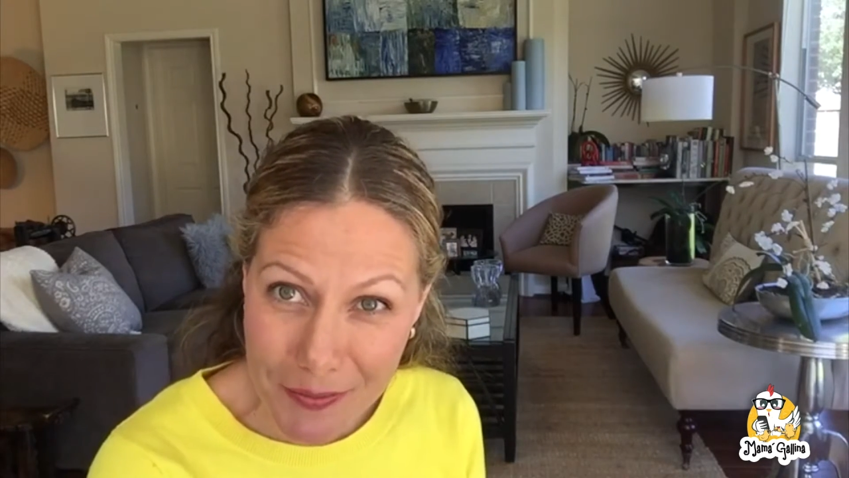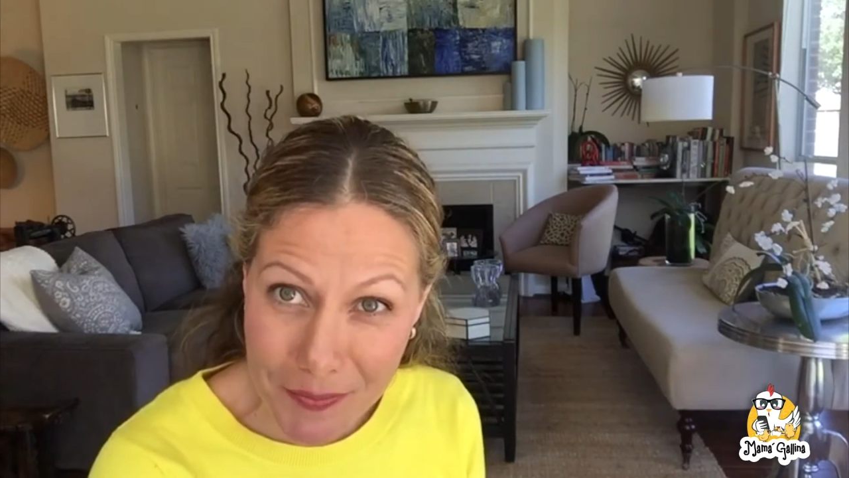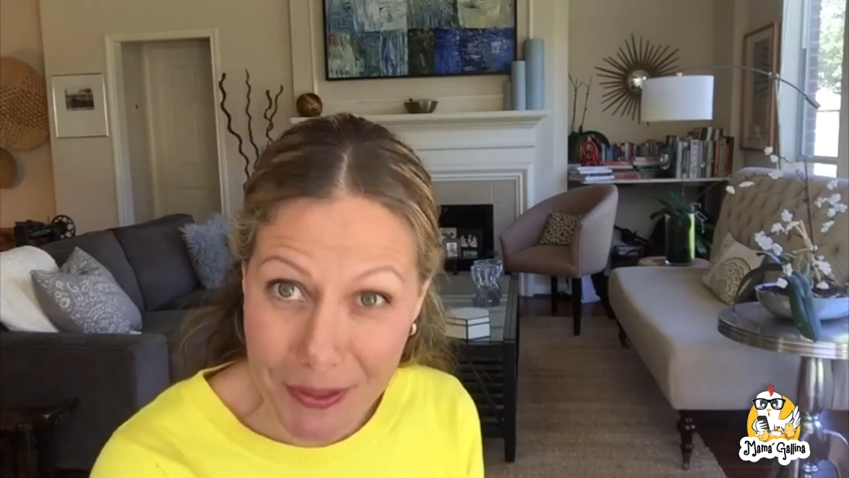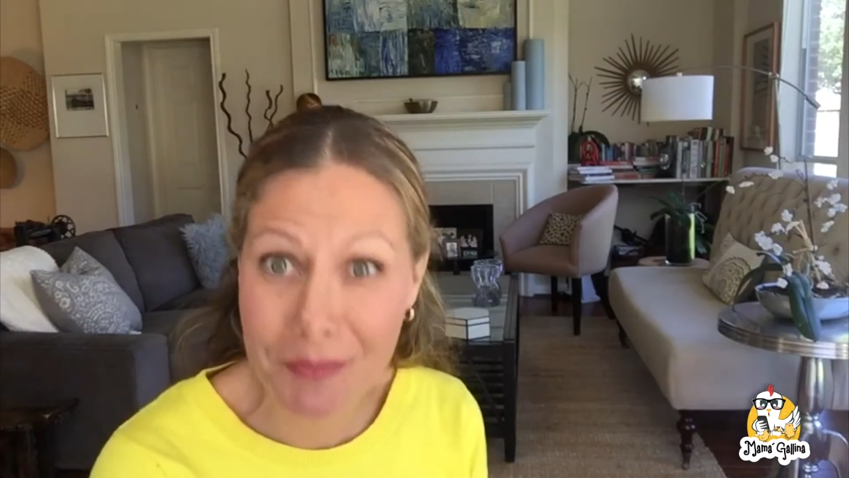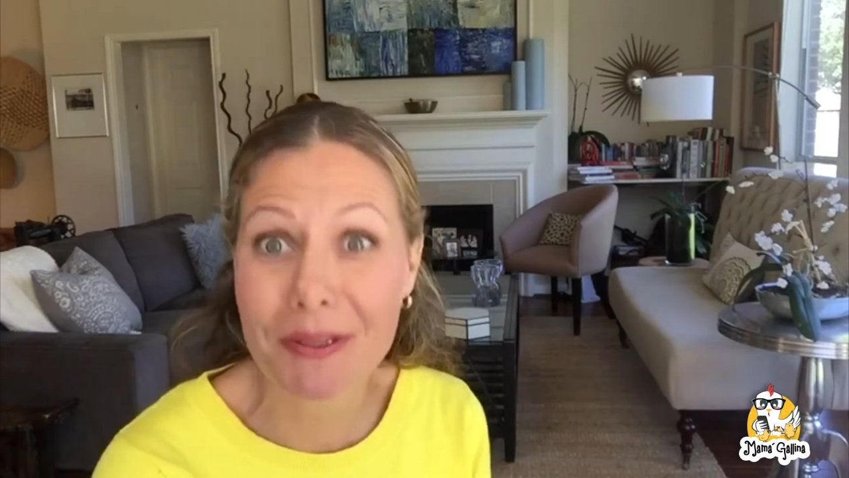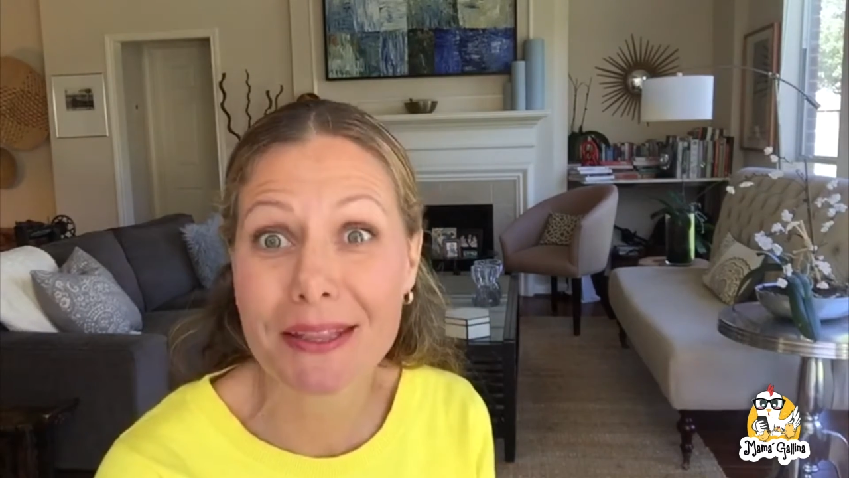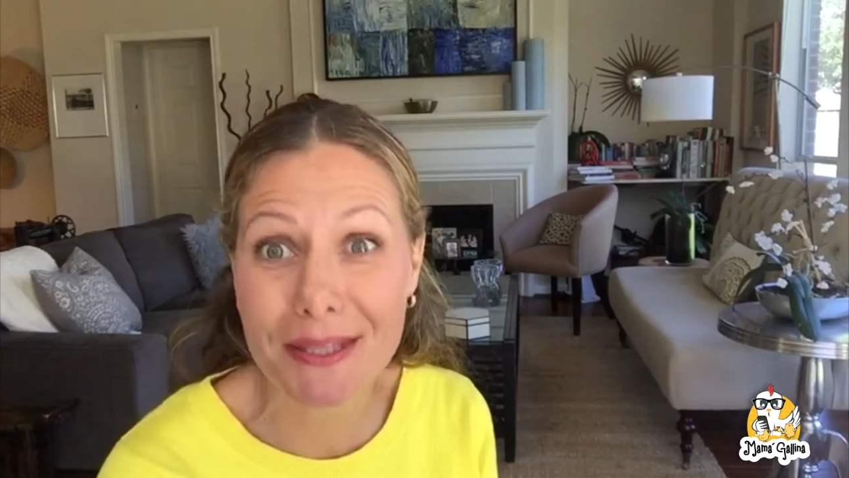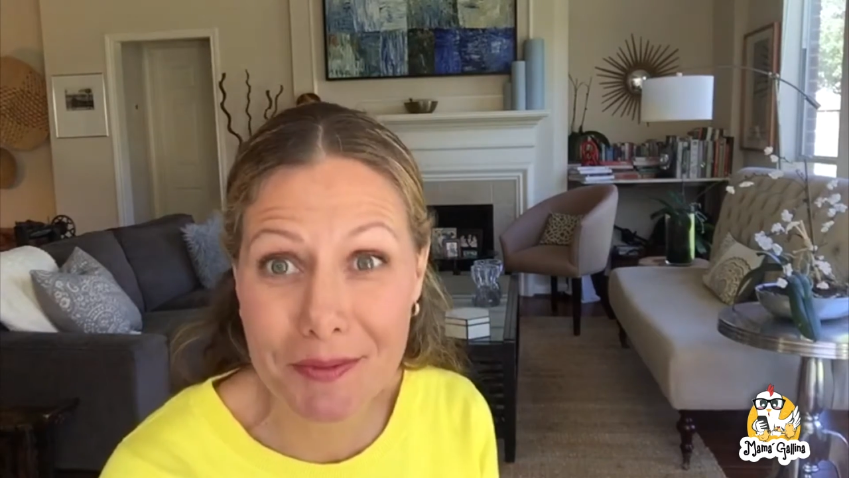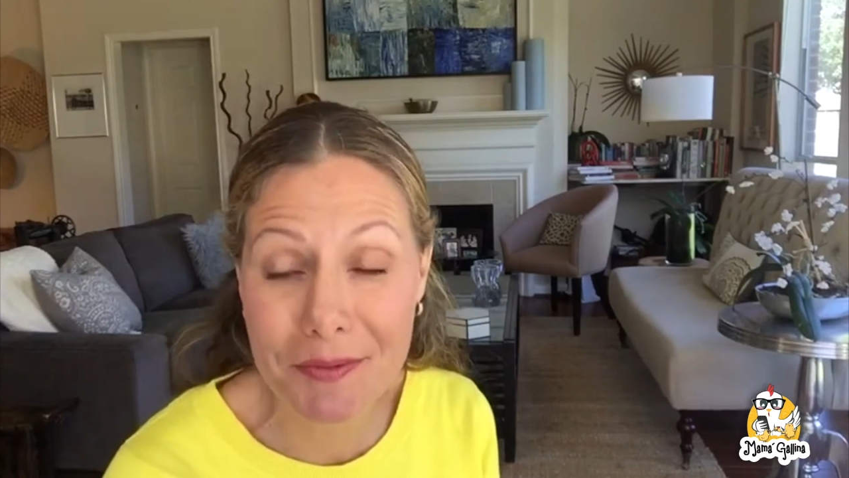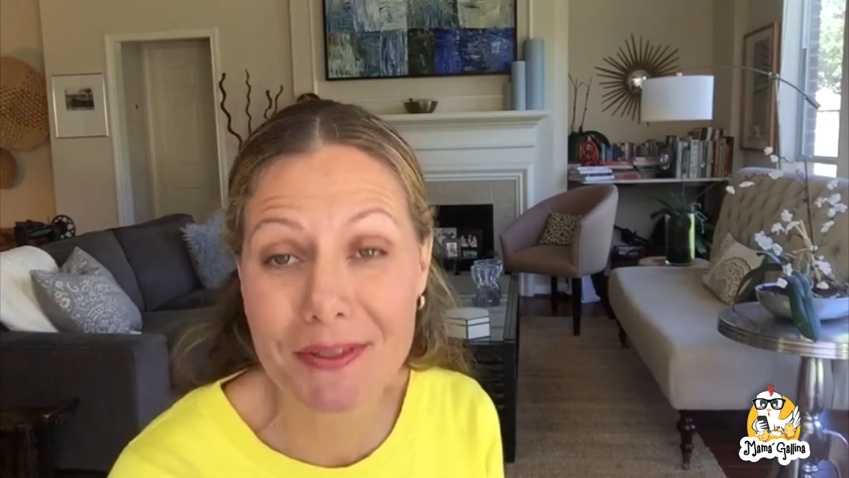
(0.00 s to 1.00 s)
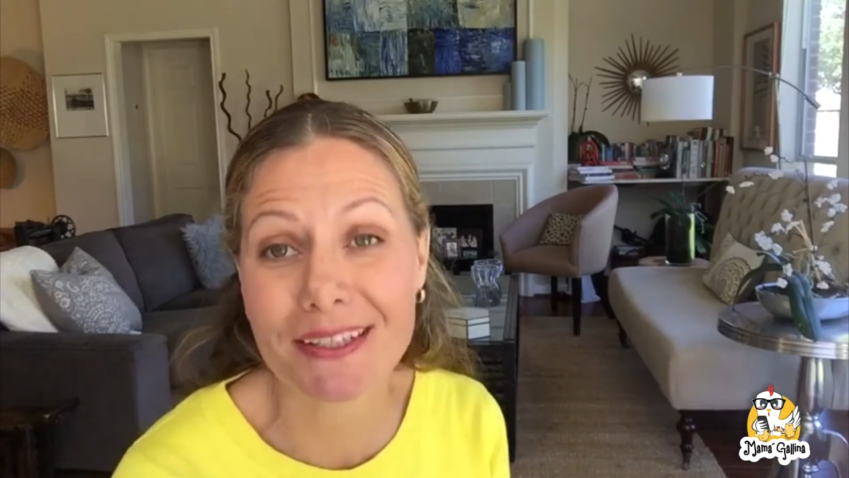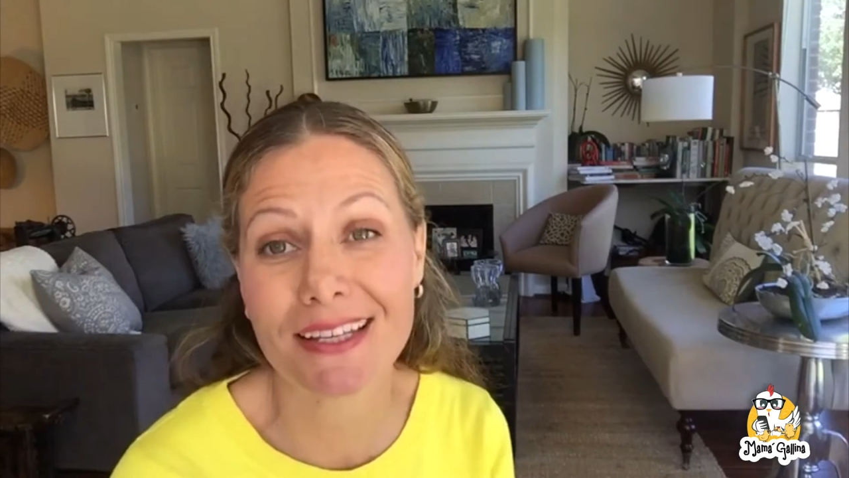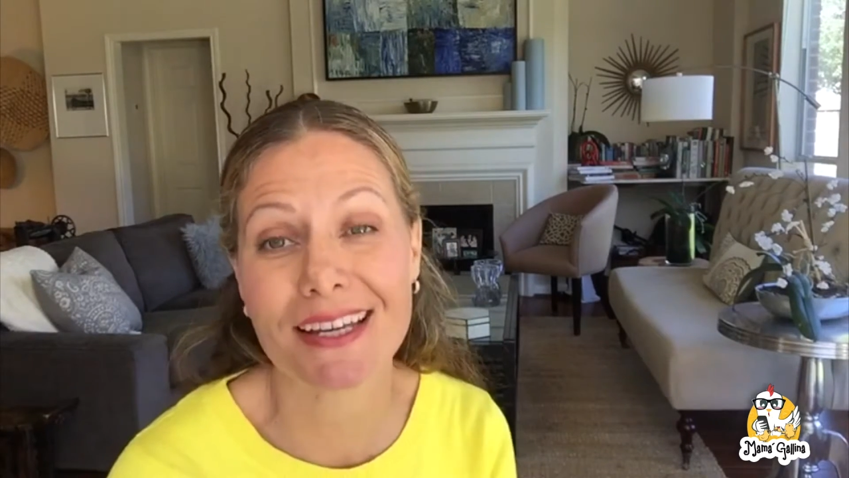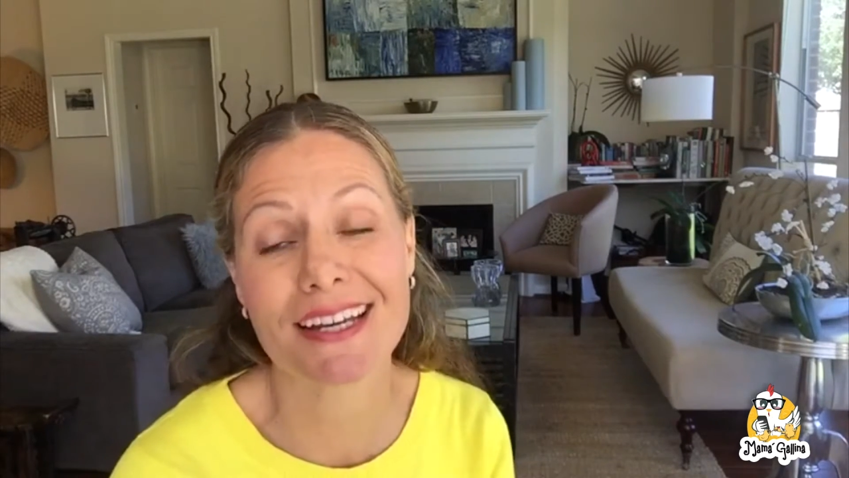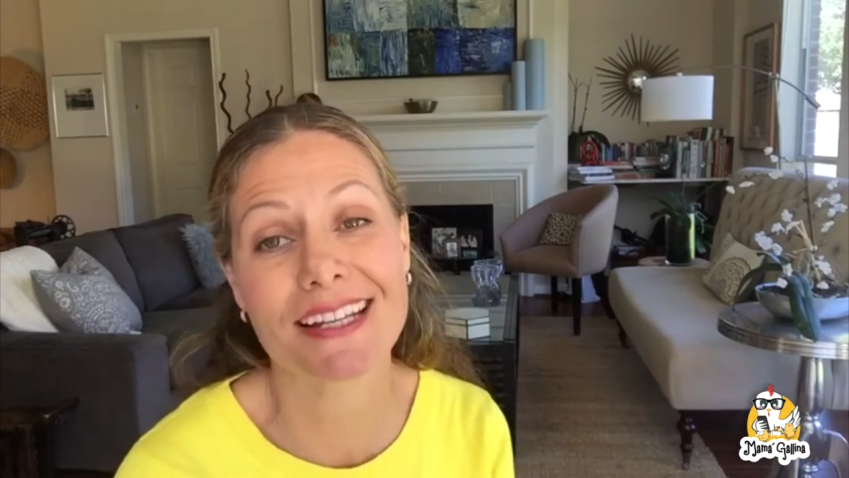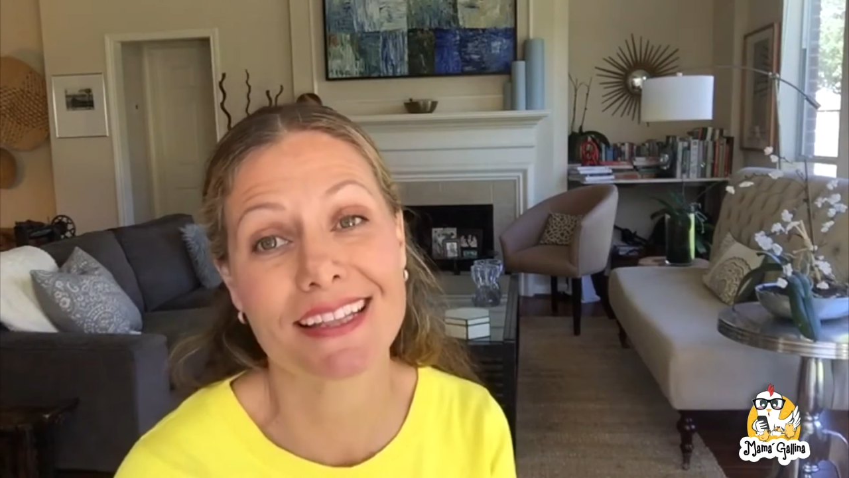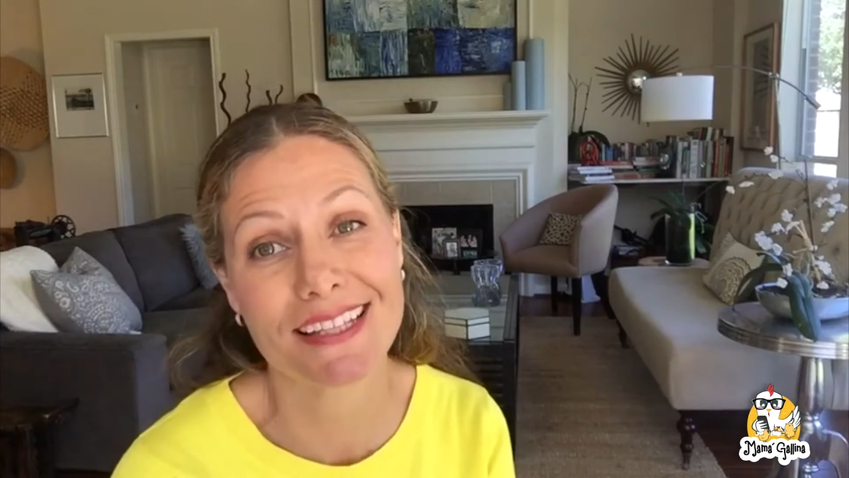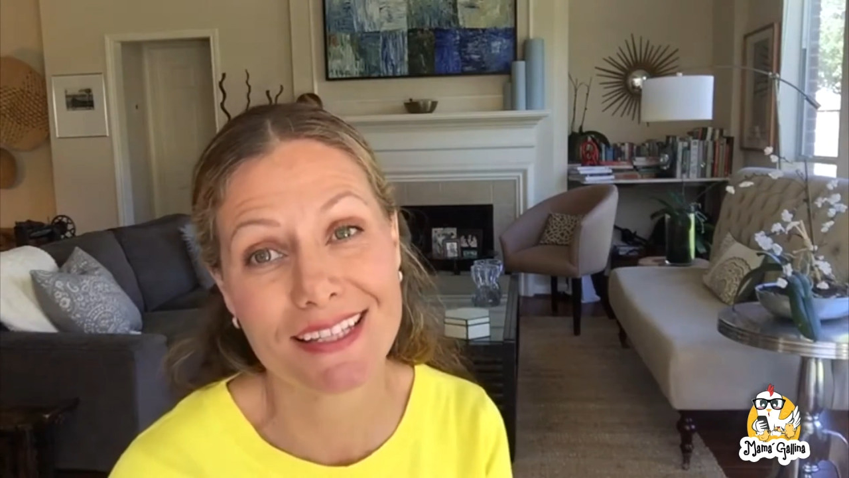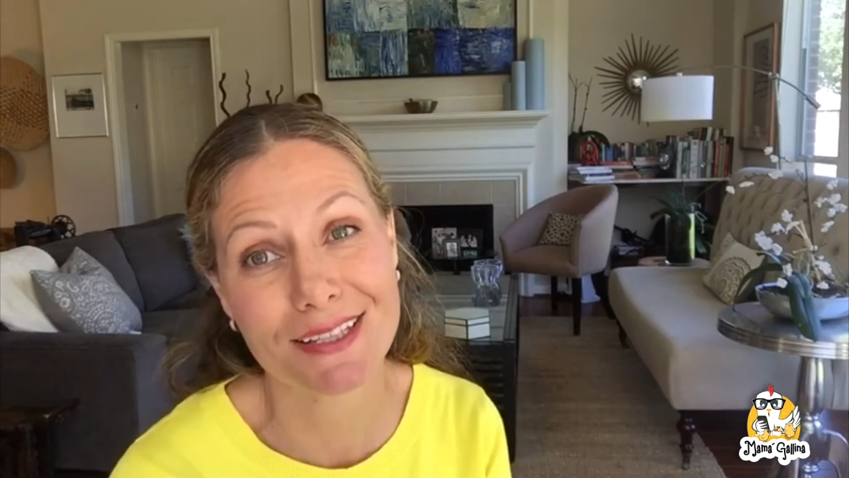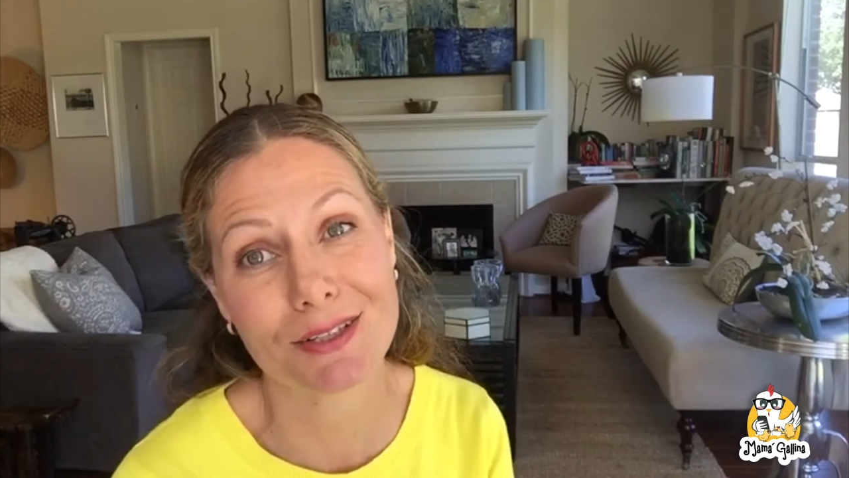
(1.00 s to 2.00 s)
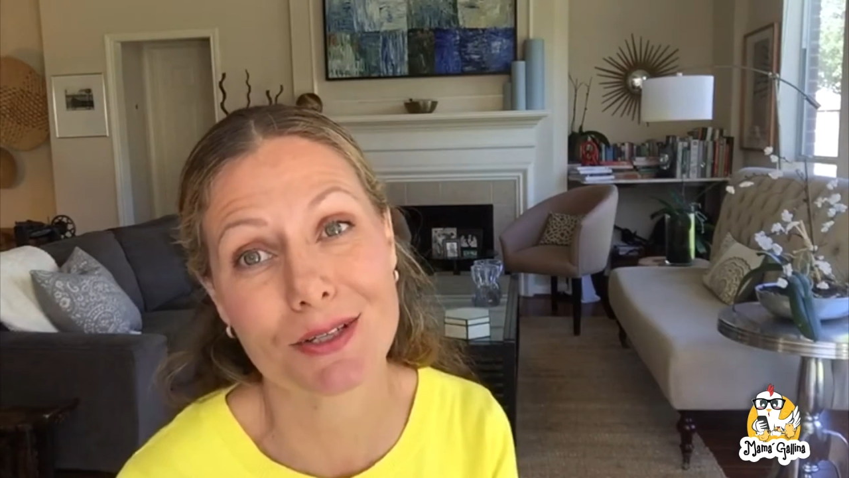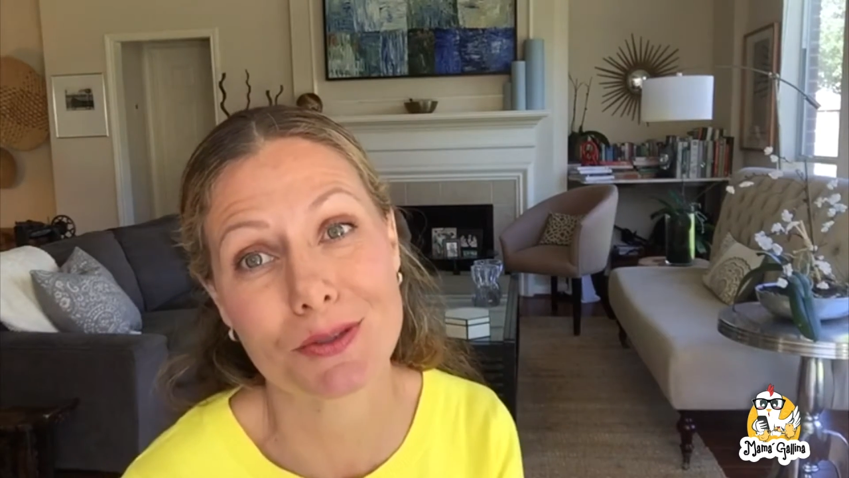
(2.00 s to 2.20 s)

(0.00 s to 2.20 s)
permitirme platicar a ti y a toda